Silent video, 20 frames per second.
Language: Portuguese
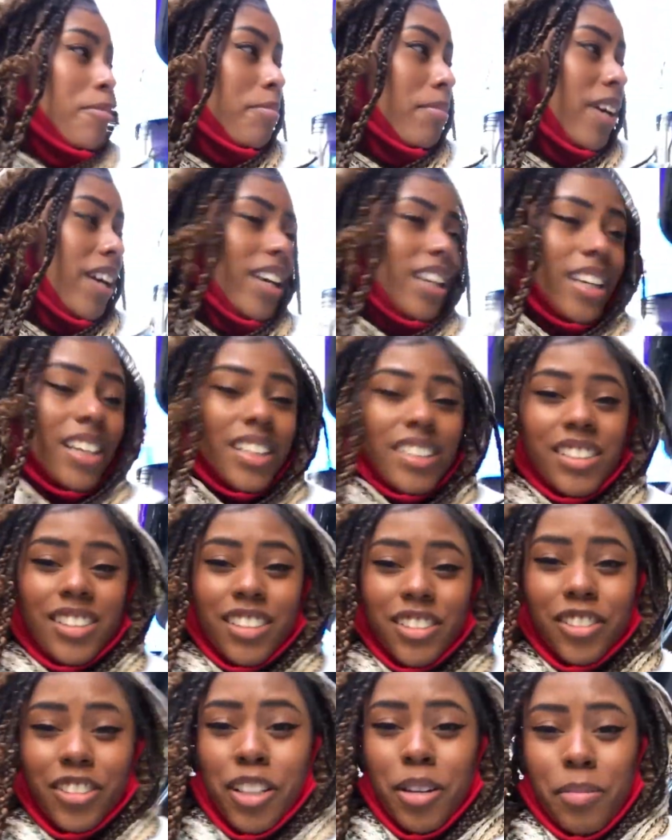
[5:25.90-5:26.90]
Bem isso,
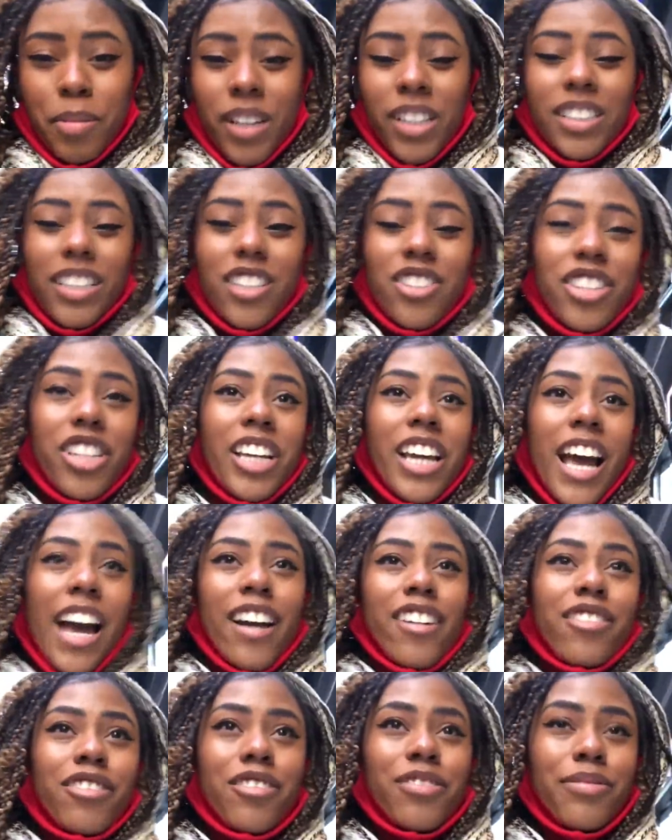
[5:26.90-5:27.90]
tá Ai. parecendo
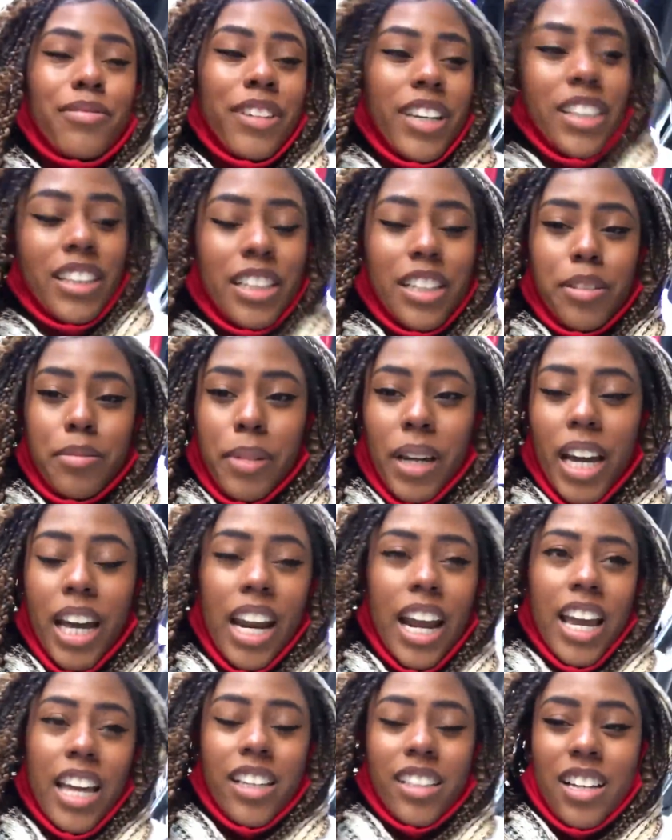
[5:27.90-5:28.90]
Chicago. Ventando pra
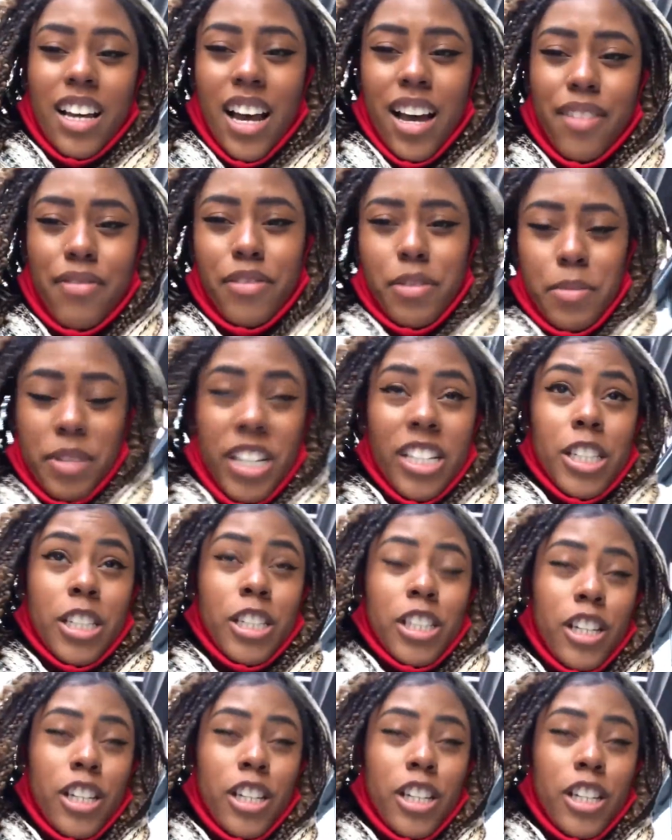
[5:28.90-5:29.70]
caralho. Ave Maria.